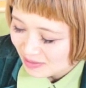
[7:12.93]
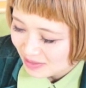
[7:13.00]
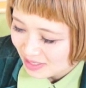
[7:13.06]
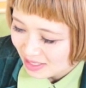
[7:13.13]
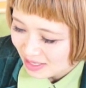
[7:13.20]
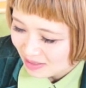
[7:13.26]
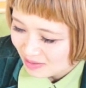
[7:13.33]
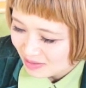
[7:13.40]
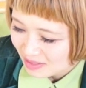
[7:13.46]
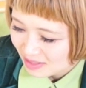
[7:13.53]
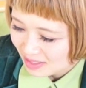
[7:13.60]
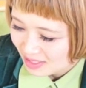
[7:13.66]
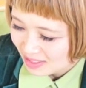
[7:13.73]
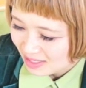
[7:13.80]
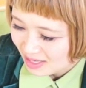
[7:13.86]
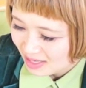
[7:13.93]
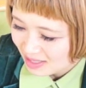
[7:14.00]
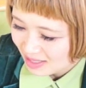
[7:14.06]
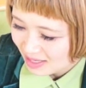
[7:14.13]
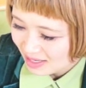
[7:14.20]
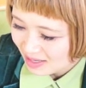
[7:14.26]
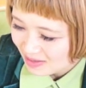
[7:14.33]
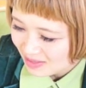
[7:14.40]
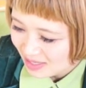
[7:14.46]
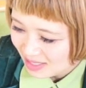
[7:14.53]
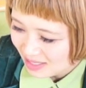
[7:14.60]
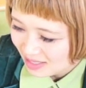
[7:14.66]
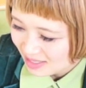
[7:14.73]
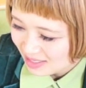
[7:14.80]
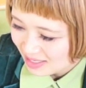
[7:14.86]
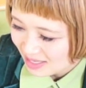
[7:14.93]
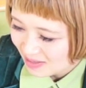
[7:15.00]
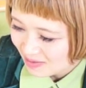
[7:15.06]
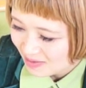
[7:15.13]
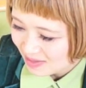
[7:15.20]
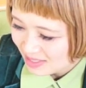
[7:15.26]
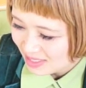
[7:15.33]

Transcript: とかに隠すんですか大学生なんですけど